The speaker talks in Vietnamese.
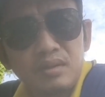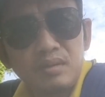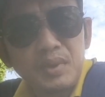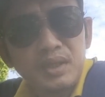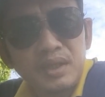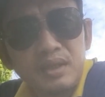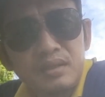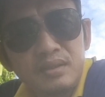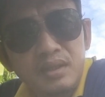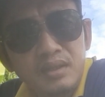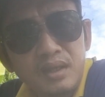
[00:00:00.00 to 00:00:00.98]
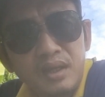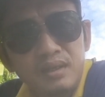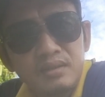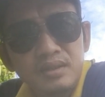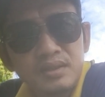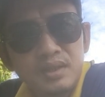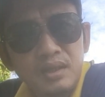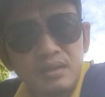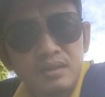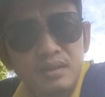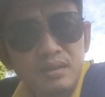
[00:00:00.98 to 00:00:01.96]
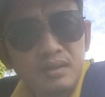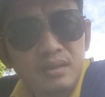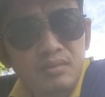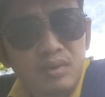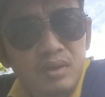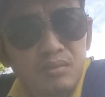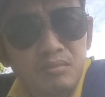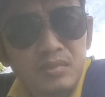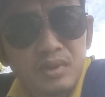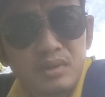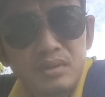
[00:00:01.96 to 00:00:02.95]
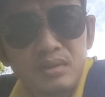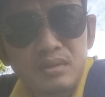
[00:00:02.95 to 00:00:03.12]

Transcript: thì mấy ngày chuyên gia là chia sẻ gì cái hoạt động uh,